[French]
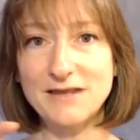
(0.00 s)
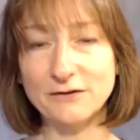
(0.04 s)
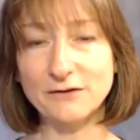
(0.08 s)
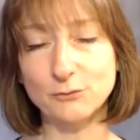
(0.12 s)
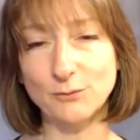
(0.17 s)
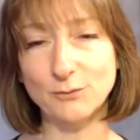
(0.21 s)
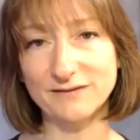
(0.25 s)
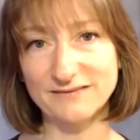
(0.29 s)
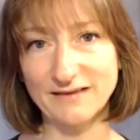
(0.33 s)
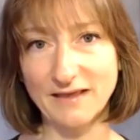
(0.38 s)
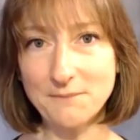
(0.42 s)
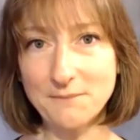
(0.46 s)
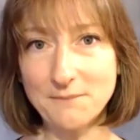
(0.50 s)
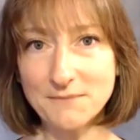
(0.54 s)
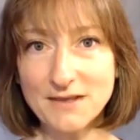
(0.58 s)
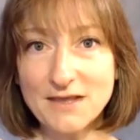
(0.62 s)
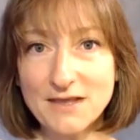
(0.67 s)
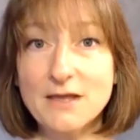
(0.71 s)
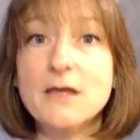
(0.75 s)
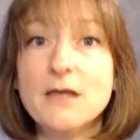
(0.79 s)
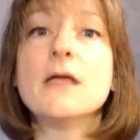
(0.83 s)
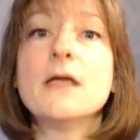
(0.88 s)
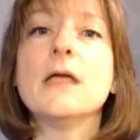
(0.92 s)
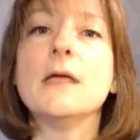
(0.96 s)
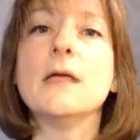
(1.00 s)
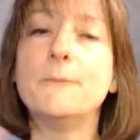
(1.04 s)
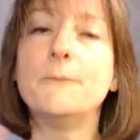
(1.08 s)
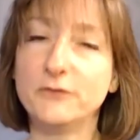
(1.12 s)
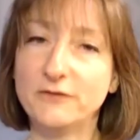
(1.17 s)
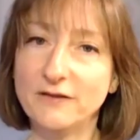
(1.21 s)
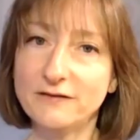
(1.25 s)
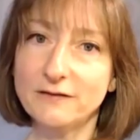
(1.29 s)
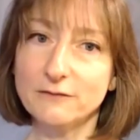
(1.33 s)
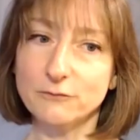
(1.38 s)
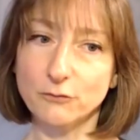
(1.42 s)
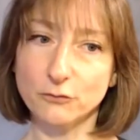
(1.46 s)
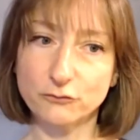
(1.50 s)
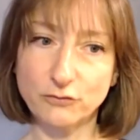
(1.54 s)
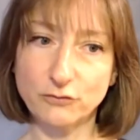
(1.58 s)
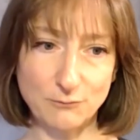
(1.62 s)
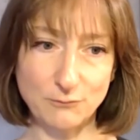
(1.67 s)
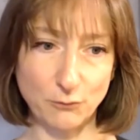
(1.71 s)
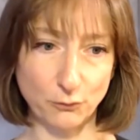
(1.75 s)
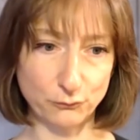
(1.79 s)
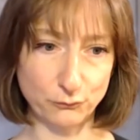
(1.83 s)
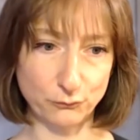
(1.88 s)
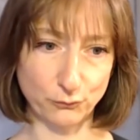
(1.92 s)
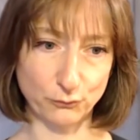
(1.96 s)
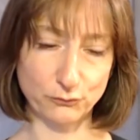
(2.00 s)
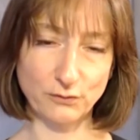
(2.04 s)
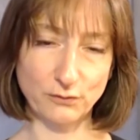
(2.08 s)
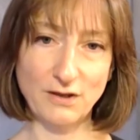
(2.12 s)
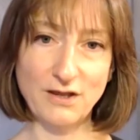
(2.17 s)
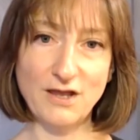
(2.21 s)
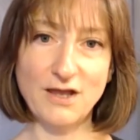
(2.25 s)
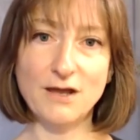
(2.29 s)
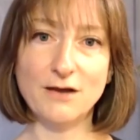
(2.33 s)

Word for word: la troisième, et peut-être éventuellement d'autres.